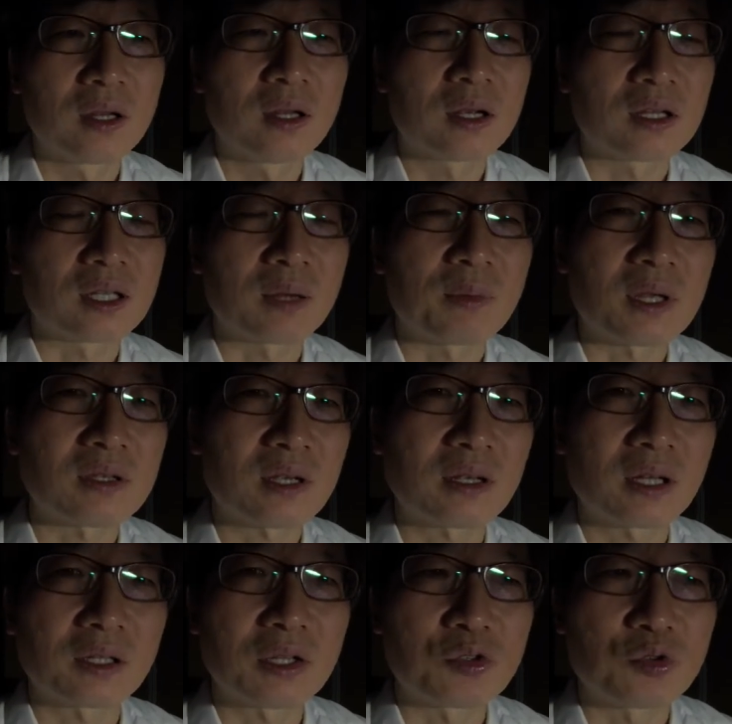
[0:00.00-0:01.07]
그 다음에
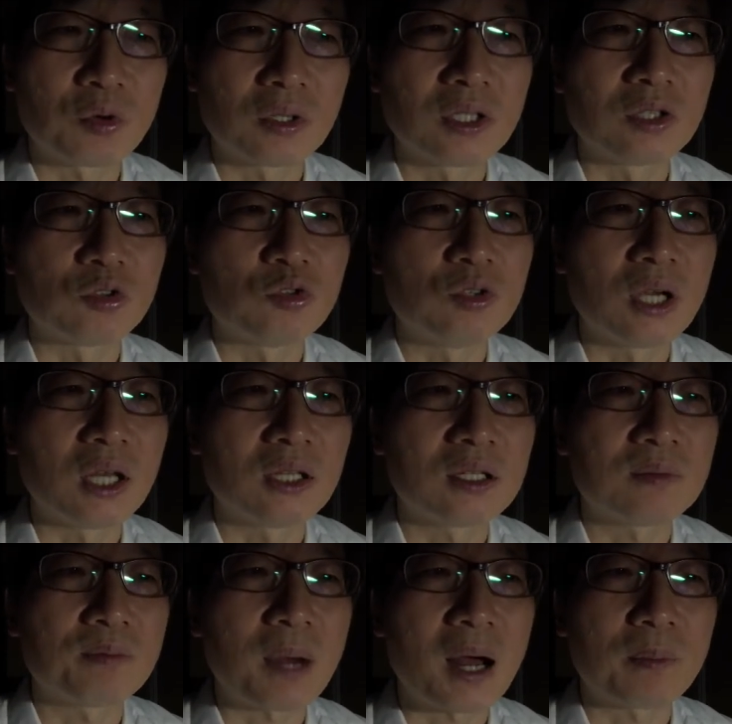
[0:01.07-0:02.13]
생략된 주어는 뒤에
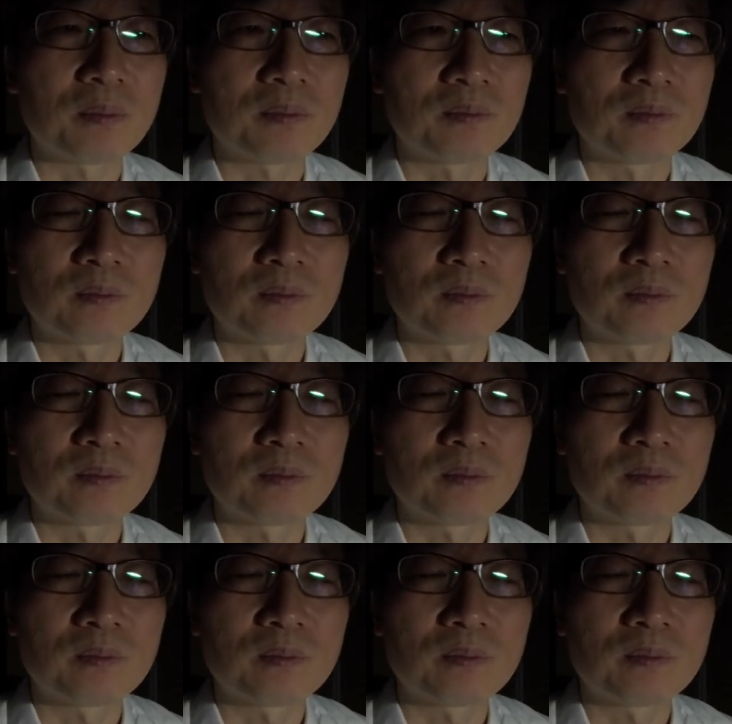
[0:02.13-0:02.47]
있는 밥,